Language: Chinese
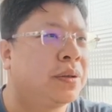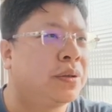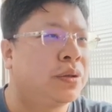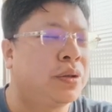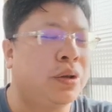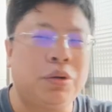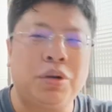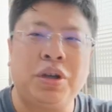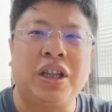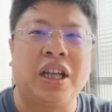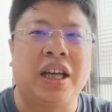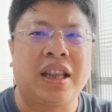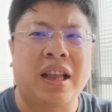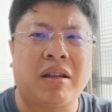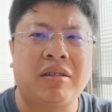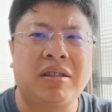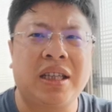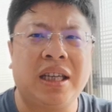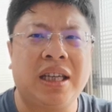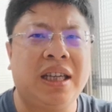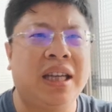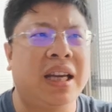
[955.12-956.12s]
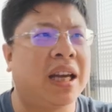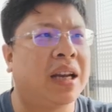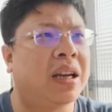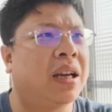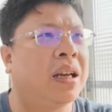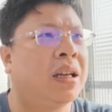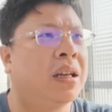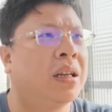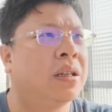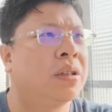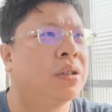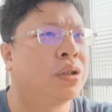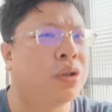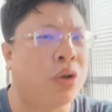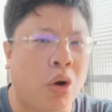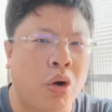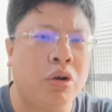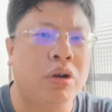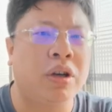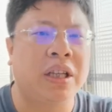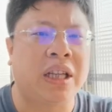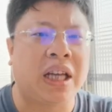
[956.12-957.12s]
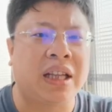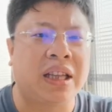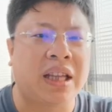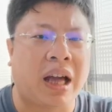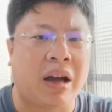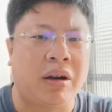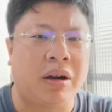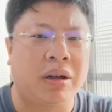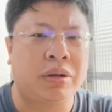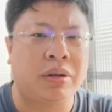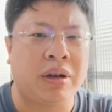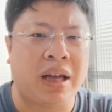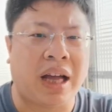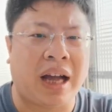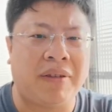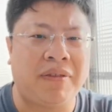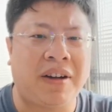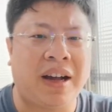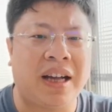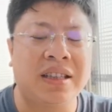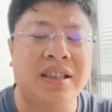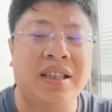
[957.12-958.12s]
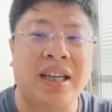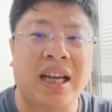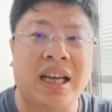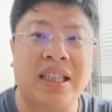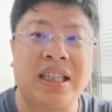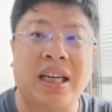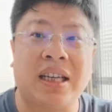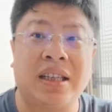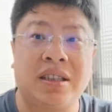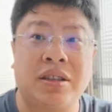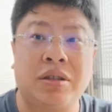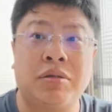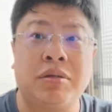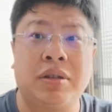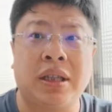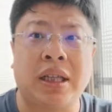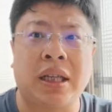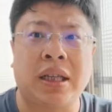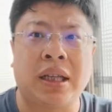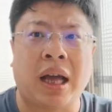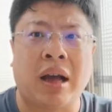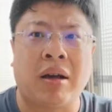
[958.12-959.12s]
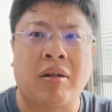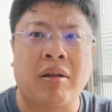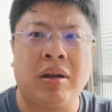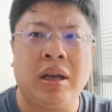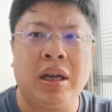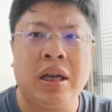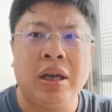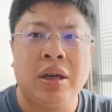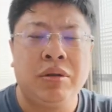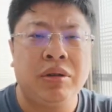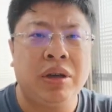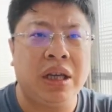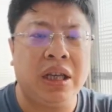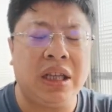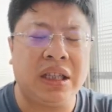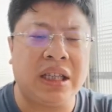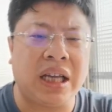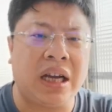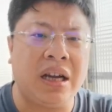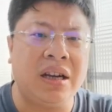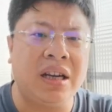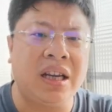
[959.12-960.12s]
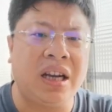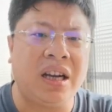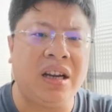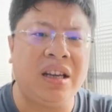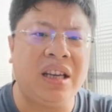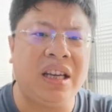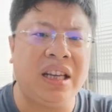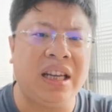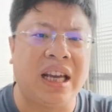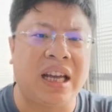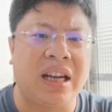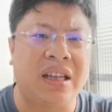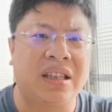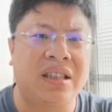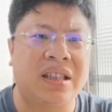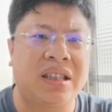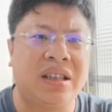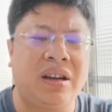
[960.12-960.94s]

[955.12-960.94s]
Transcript: 终于等到这一天了，终于等到了。对阿富汗人来讲，也是终于等到了。因为在二零二一年的时